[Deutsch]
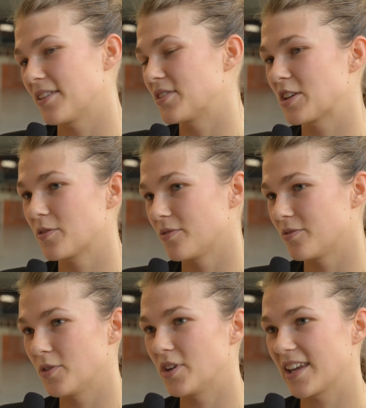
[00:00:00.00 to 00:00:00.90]
Also ich
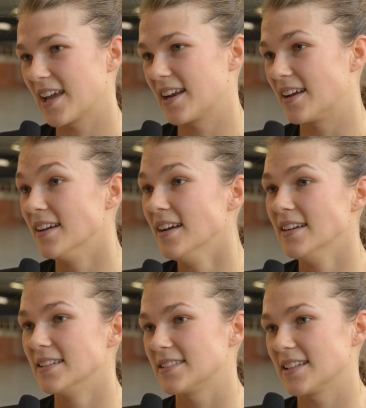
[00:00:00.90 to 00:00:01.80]
würde gerne,
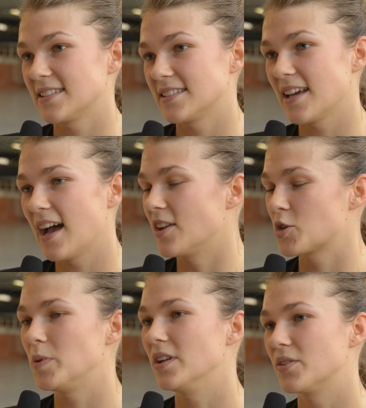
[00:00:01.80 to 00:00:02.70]
dass es alle
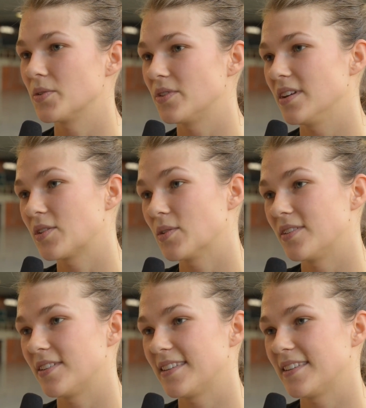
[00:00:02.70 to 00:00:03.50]
Spiele so sind und